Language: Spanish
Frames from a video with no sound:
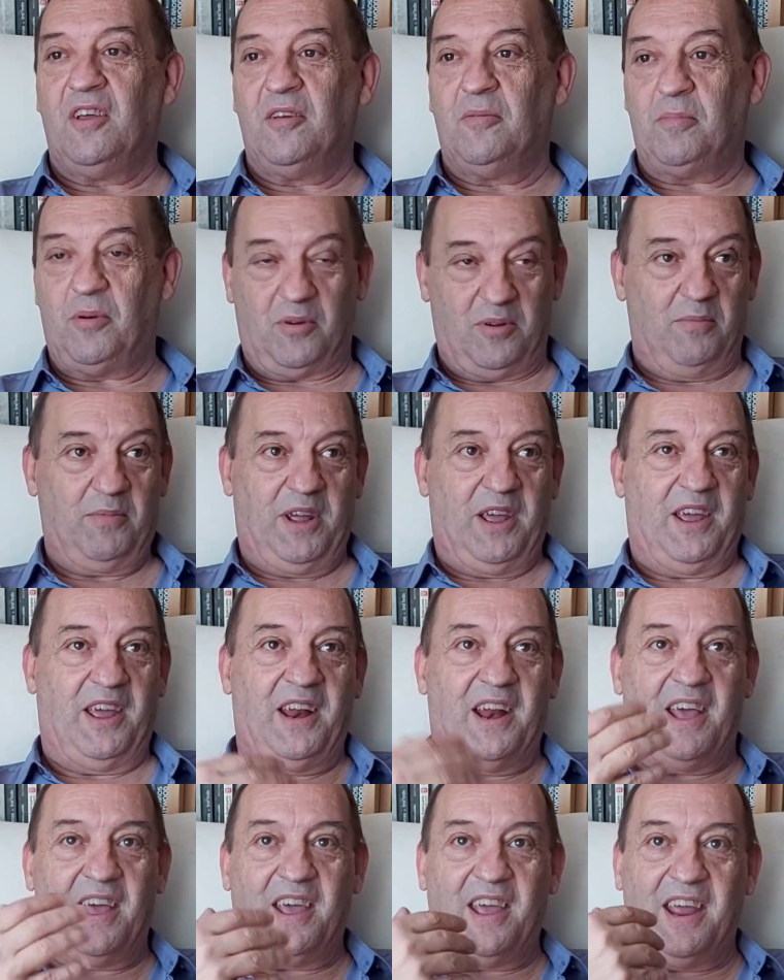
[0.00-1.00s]
Porque
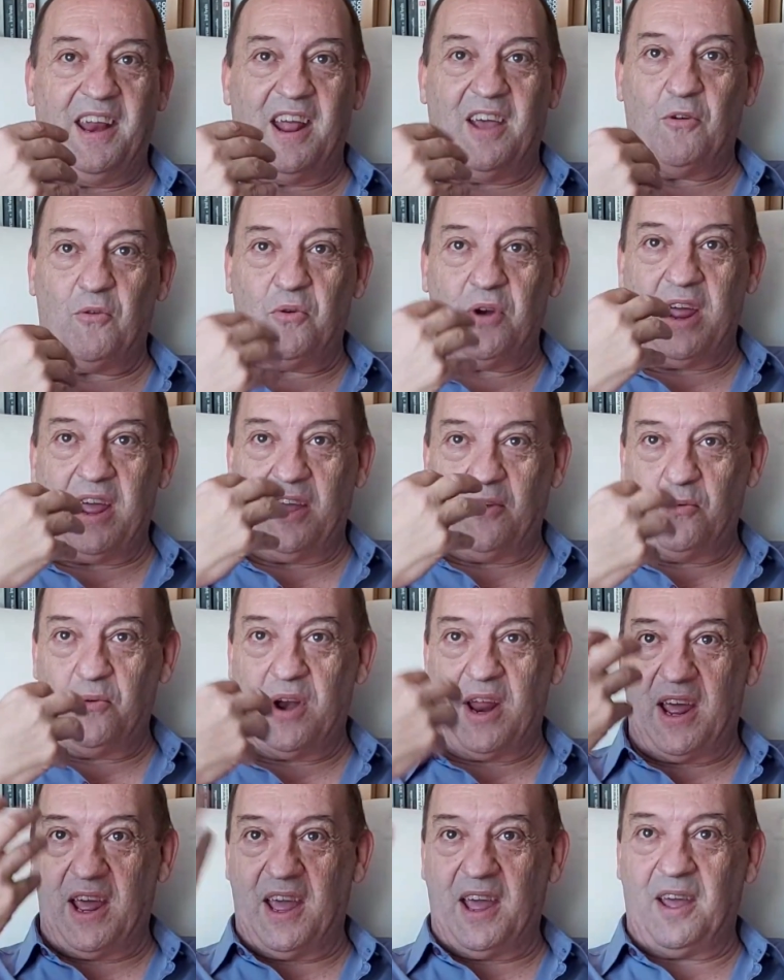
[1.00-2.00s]
era, era
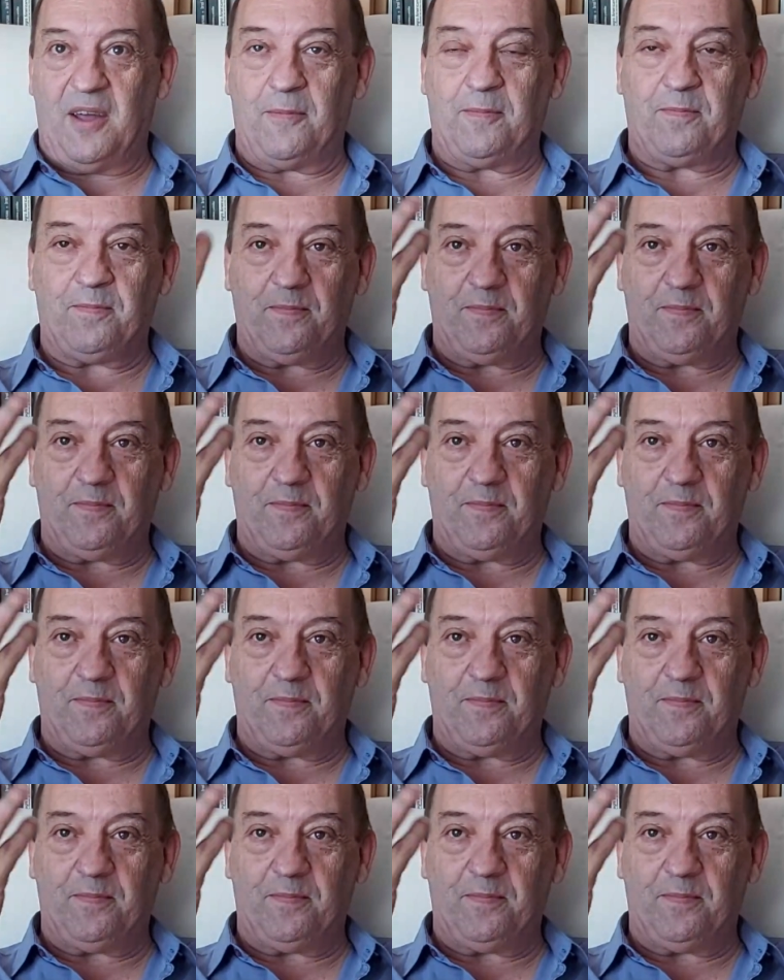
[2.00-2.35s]
una,